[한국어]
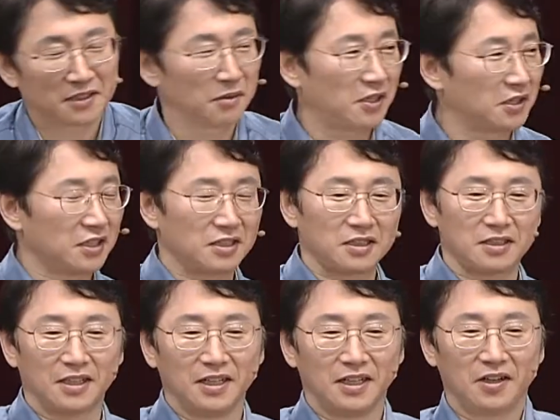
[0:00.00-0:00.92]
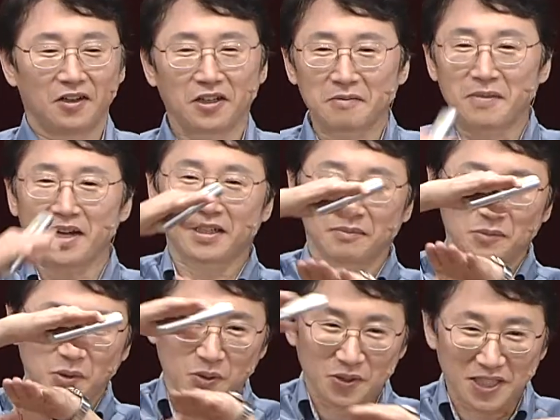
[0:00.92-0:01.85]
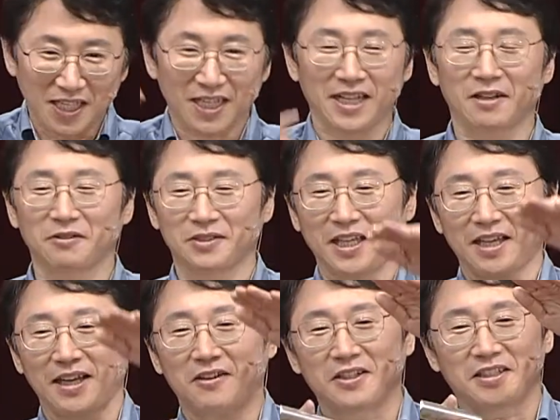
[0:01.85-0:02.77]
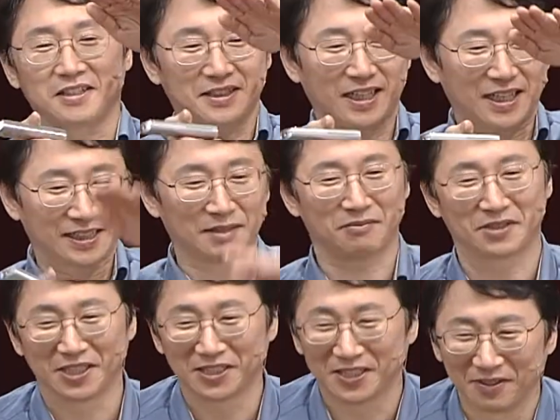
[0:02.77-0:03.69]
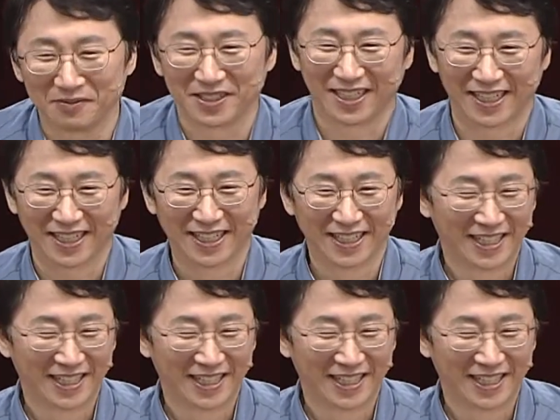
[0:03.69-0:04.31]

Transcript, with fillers: 그럼 허리를 허리만큼 똑 잘라내고 새 허리를 딱 갖다 붙이는 겁니다.